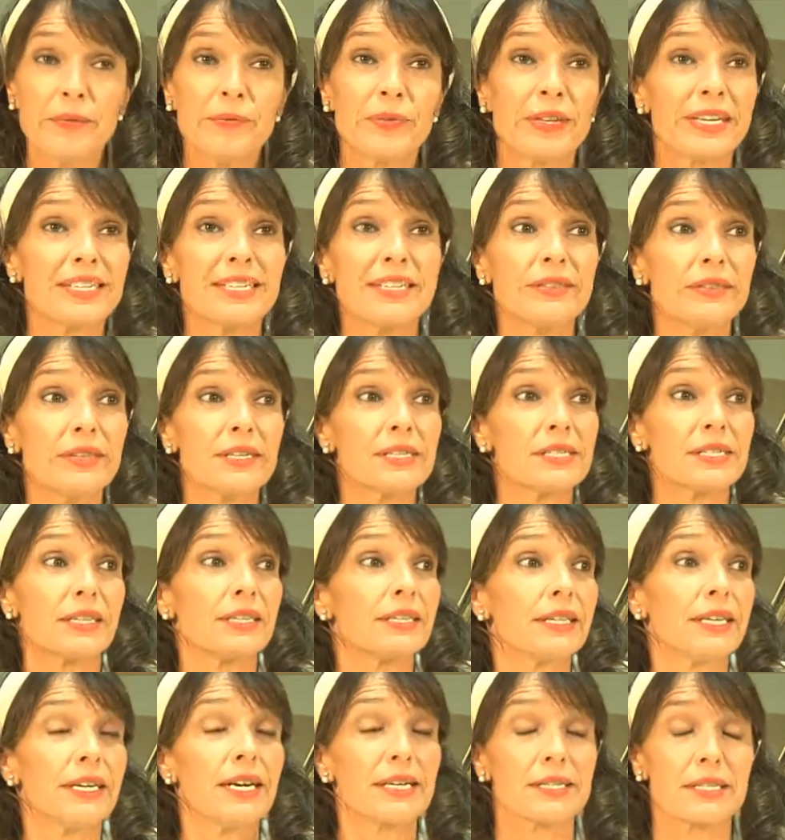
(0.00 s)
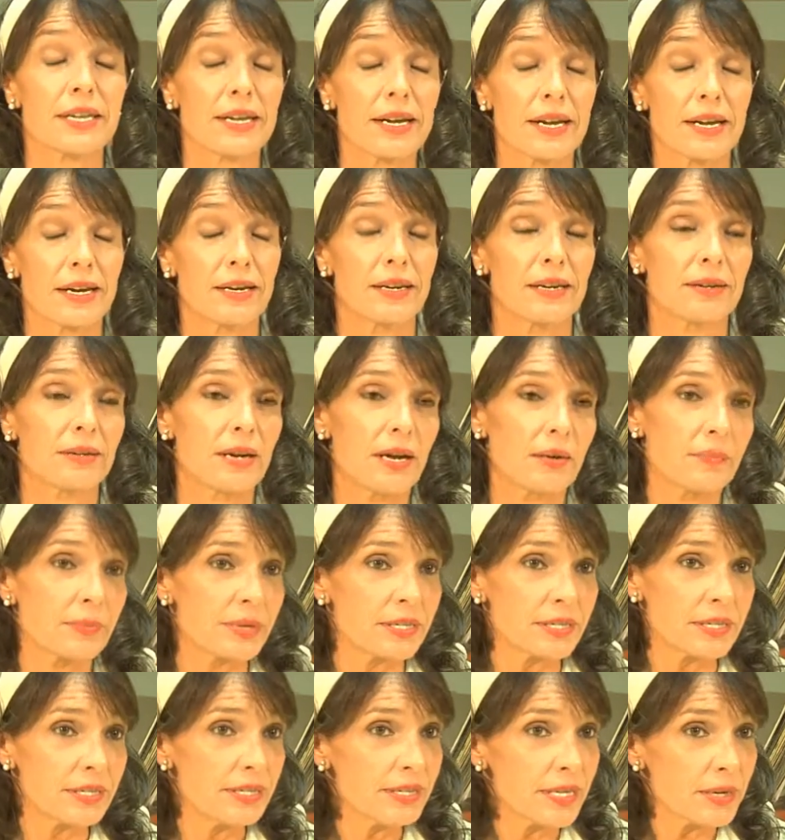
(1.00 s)
Te sientes, te tiras a la
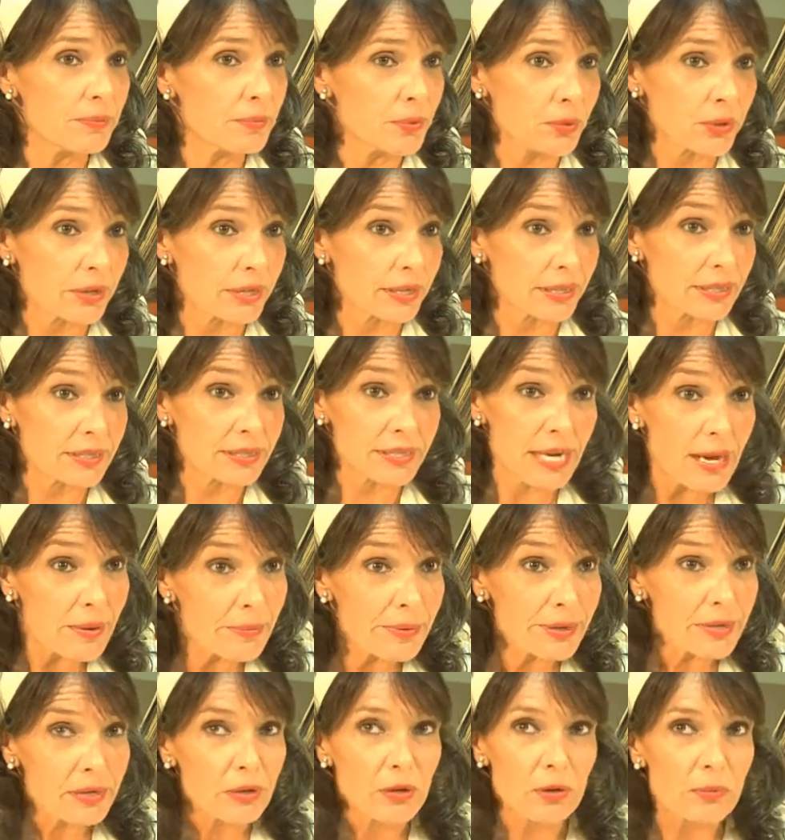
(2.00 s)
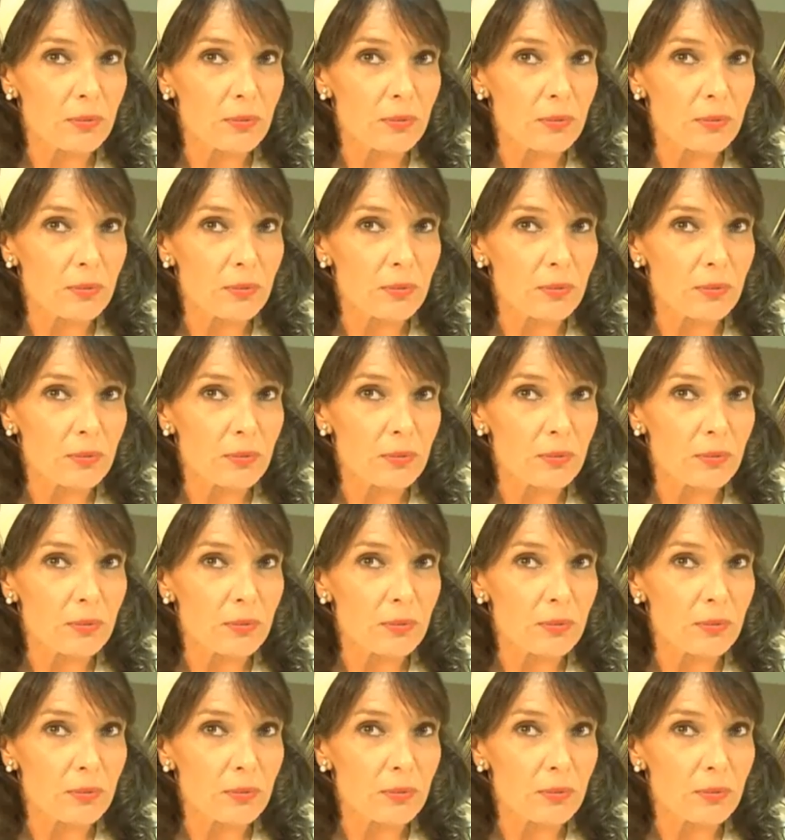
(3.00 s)
piscina porque sabe,